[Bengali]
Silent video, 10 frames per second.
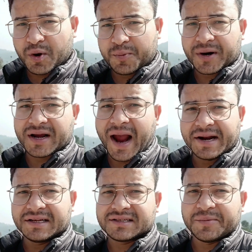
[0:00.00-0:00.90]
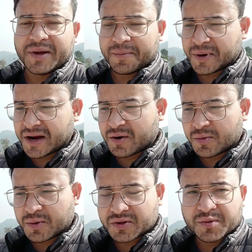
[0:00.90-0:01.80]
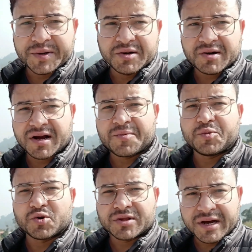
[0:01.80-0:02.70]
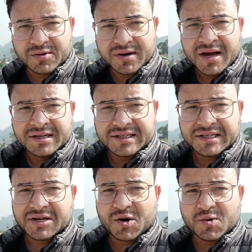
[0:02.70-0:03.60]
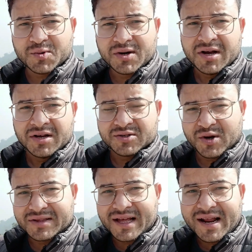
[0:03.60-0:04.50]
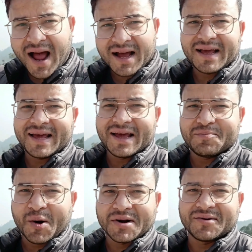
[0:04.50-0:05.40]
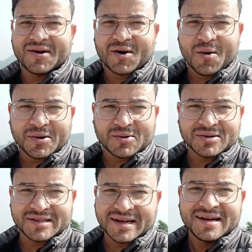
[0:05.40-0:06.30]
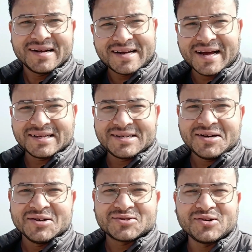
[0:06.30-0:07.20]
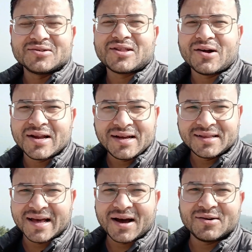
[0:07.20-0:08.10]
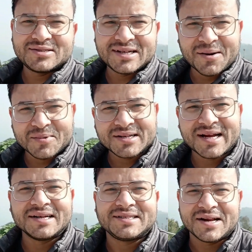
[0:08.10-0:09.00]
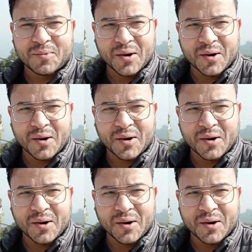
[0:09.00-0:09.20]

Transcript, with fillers: প্রপার গাইডেন্স আমি আপনাকে করব তো ভিডিওটাকে পুরো দেখুন চেষ্টা করব সন্ধ্যার আগে এই পয়েন্টগুলো কভার করতে ঠিক আছে চলুন তাহলে দেখা হচ্ছে আপনার সাইড সিনে